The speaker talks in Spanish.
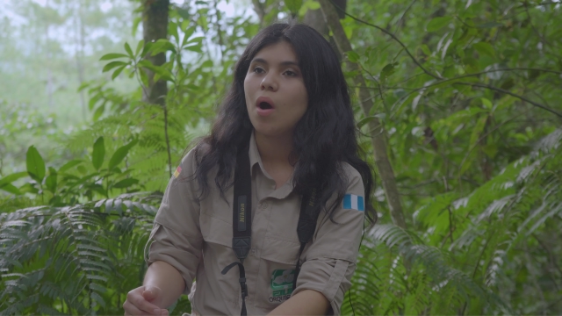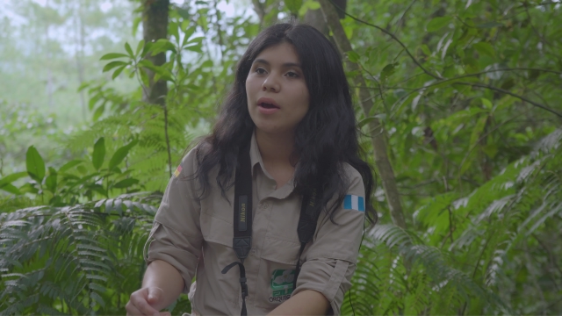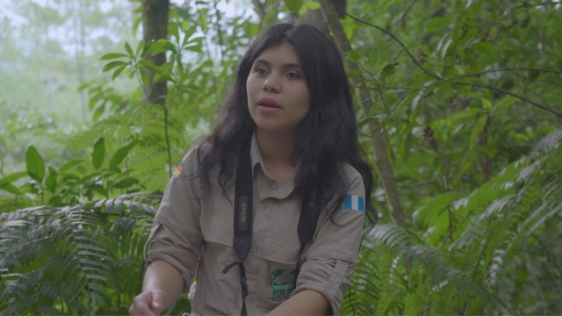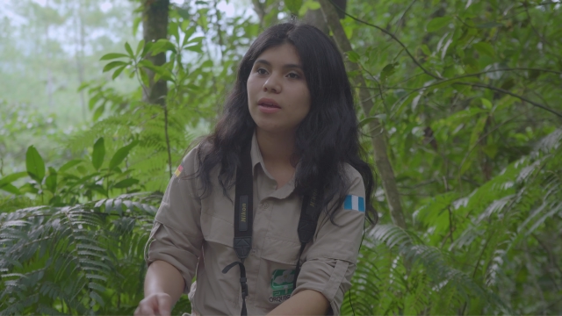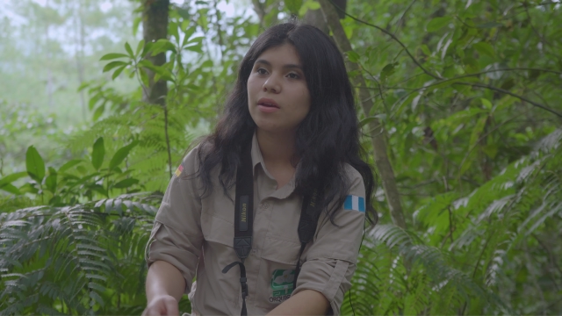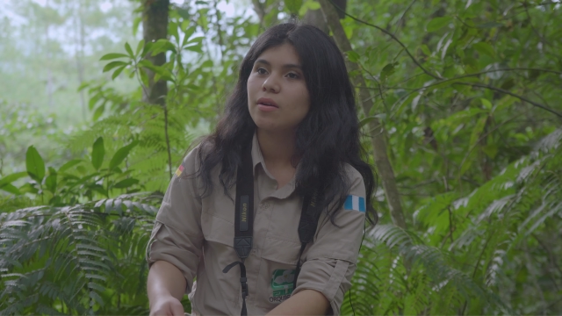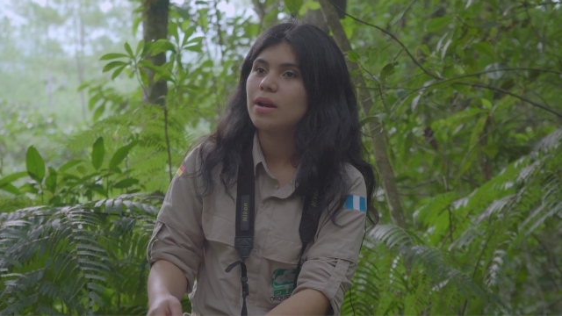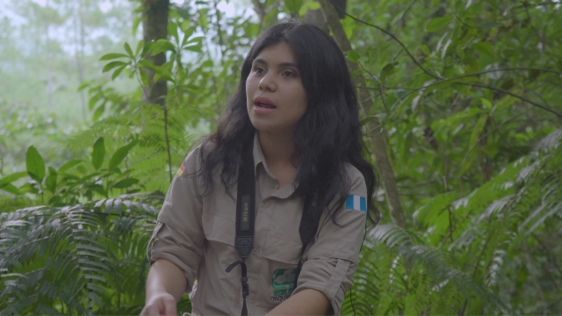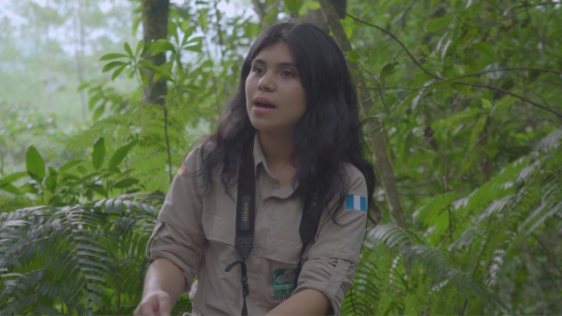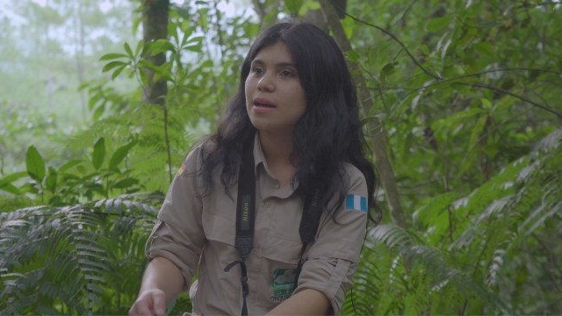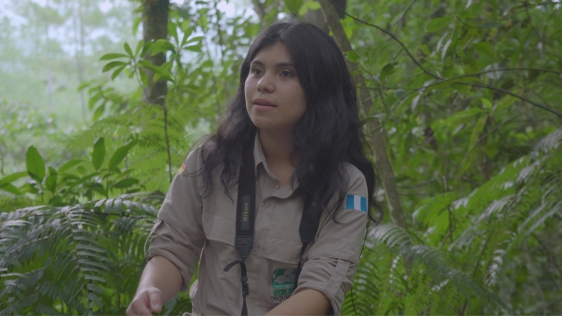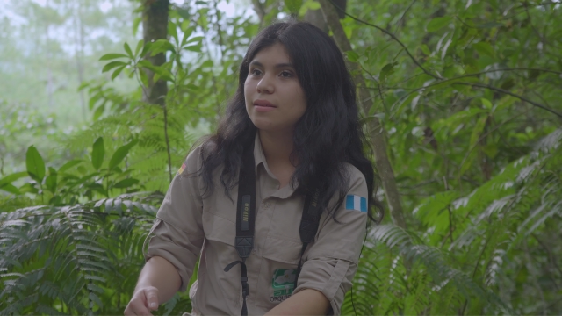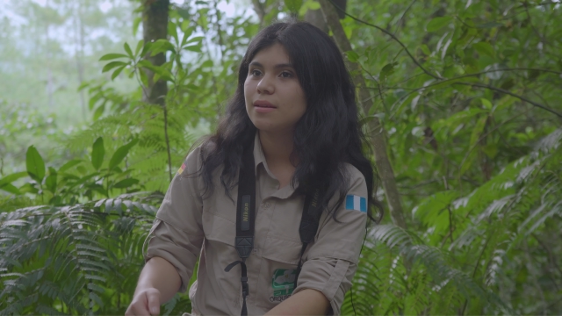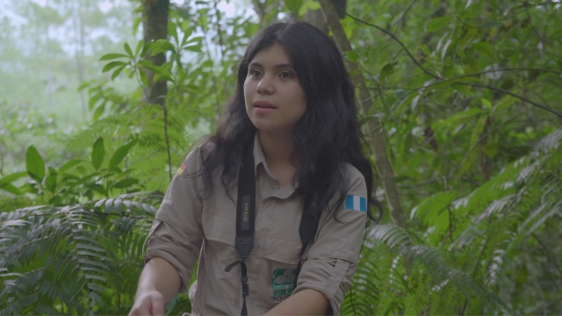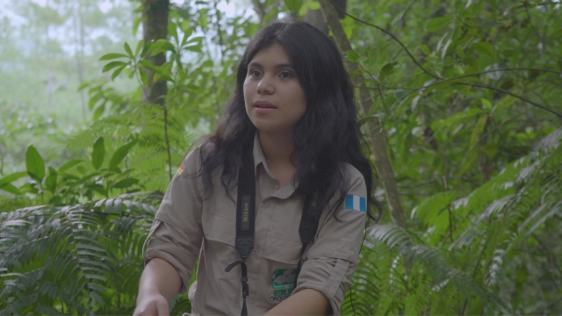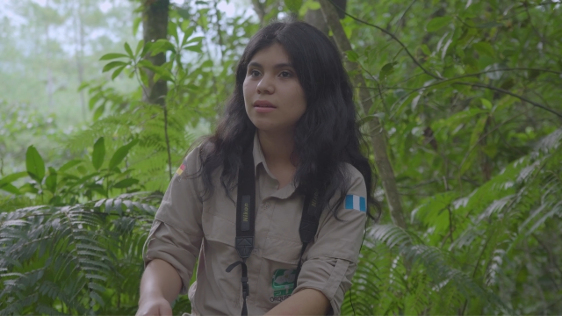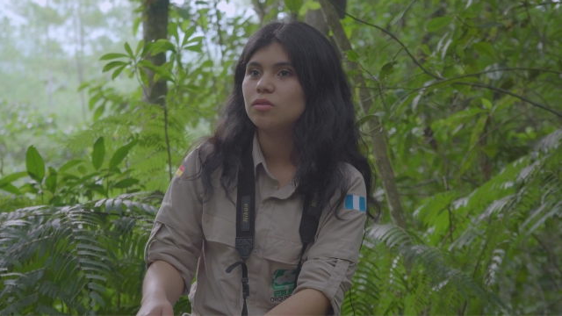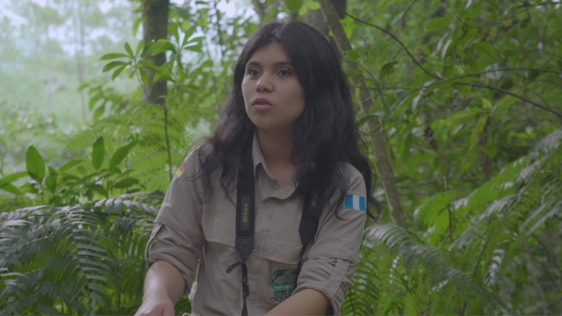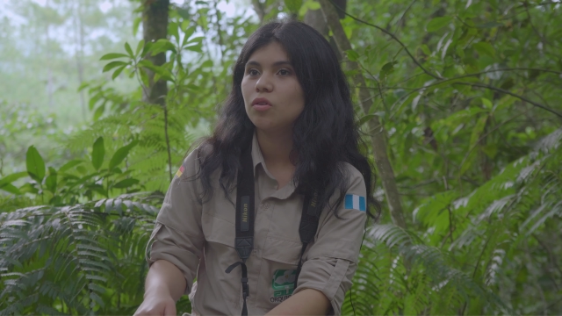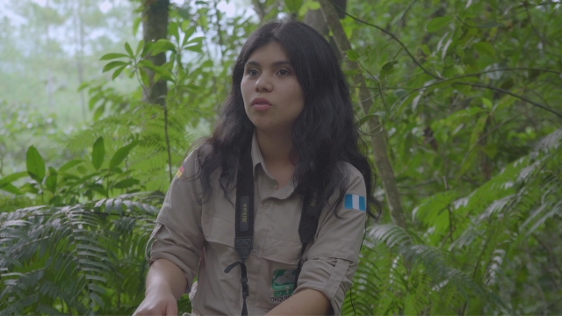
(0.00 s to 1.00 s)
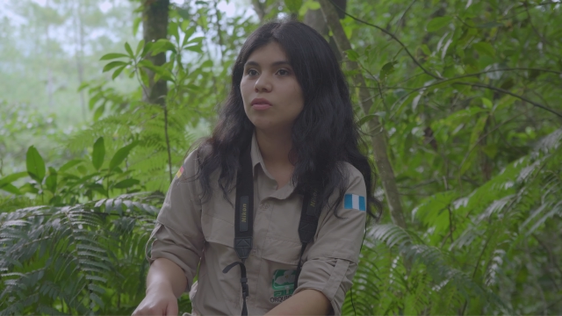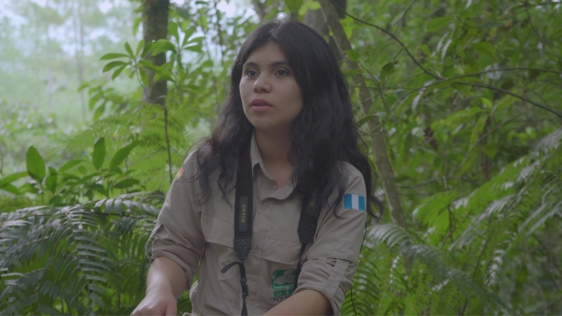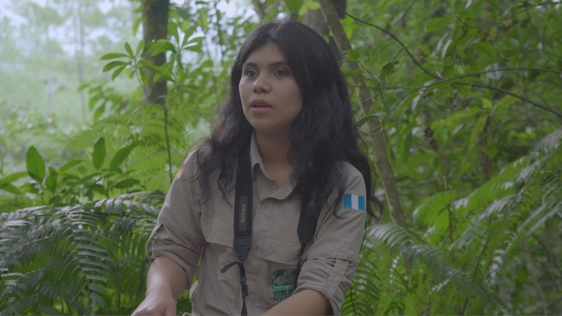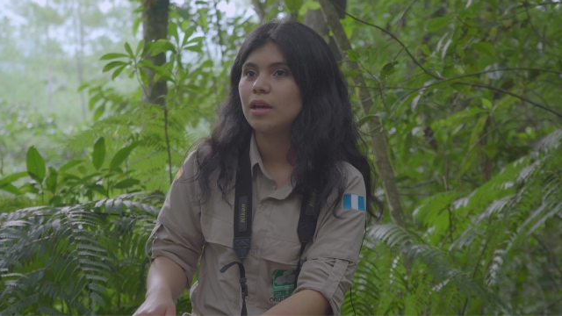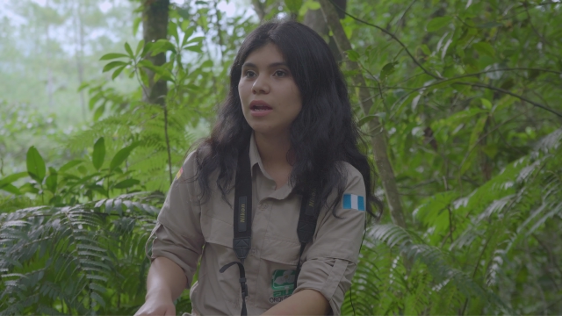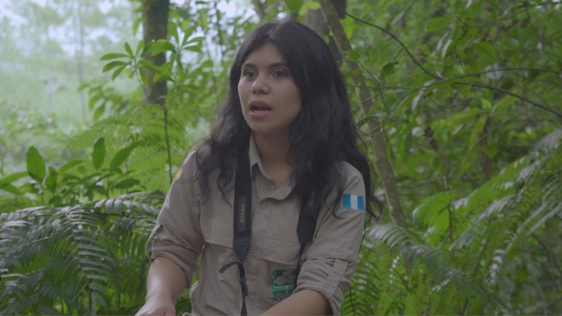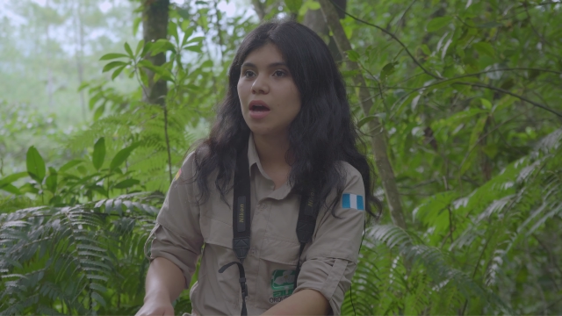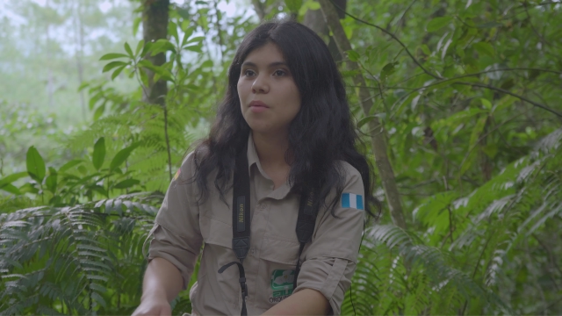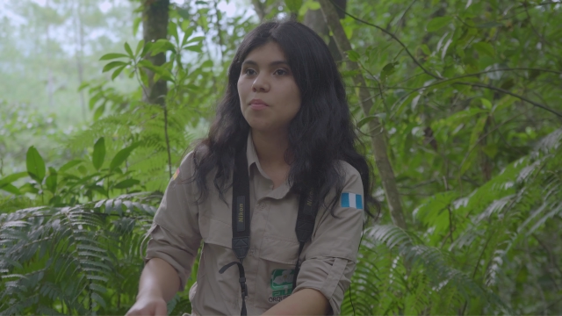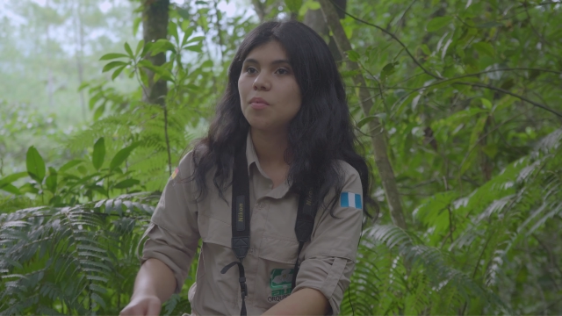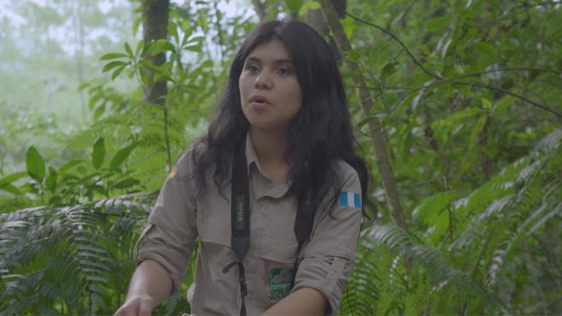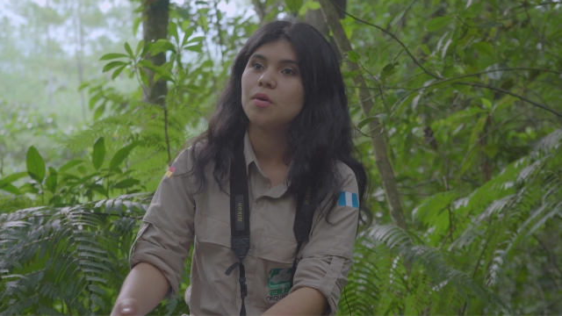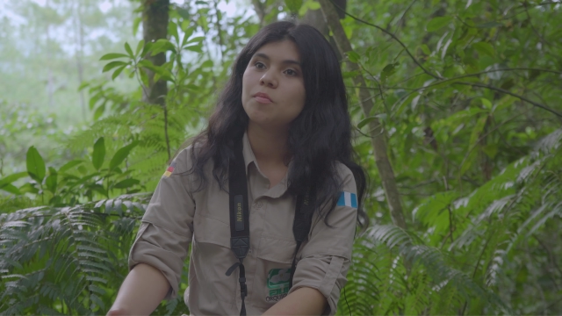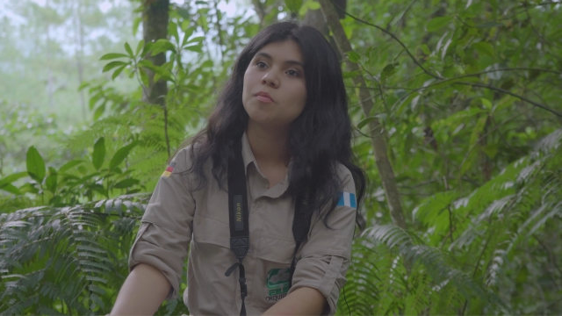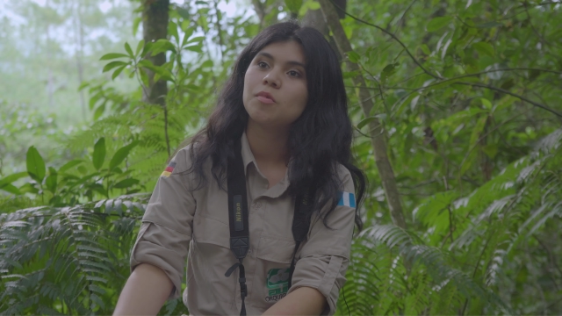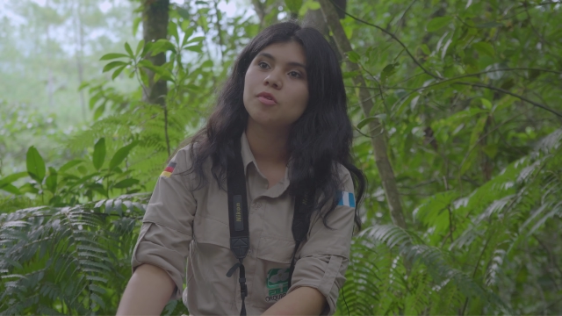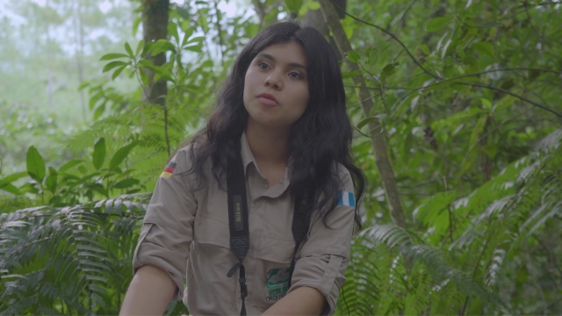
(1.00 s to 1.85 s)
o a qué horas es donde la